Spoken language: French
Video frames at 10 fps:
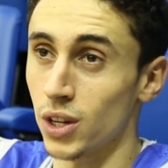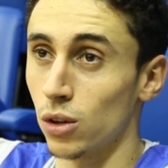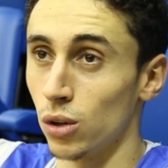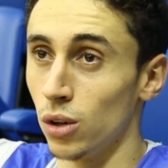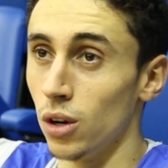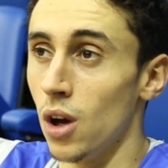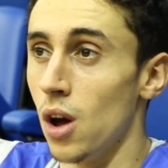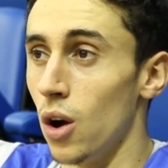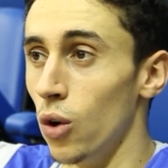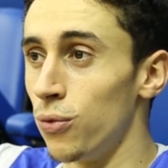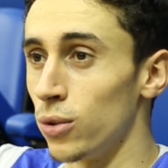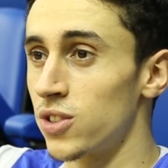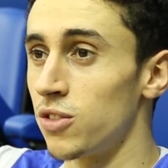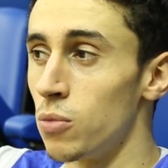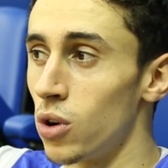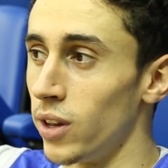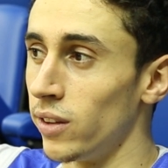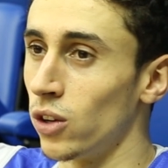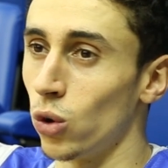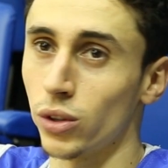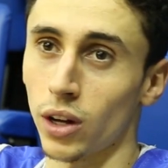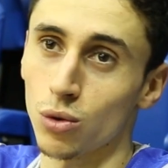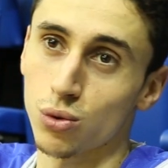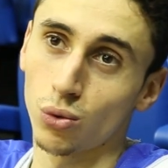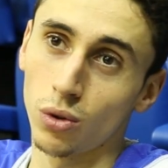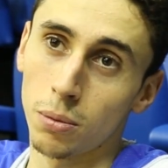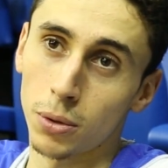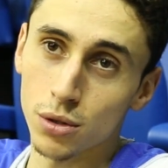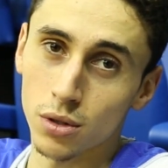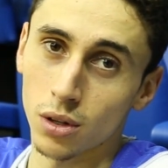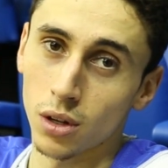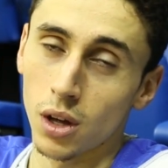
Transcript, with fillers: sait que offensivement, il y a des gros talents sur tous les postes.